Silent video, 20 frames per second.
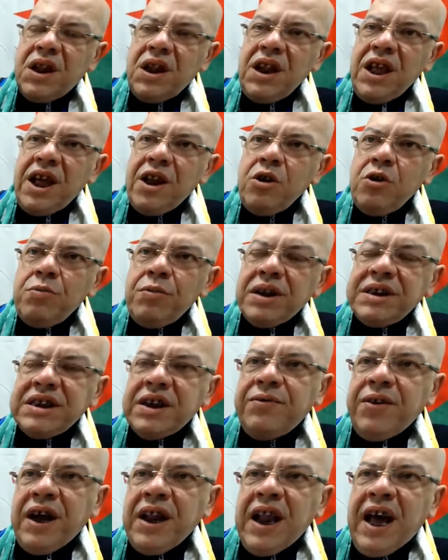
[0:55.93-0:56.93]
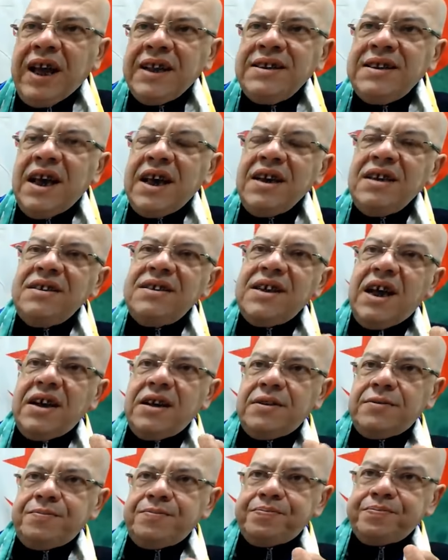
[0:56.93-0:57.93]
لانه ما تخفى على حتى انسان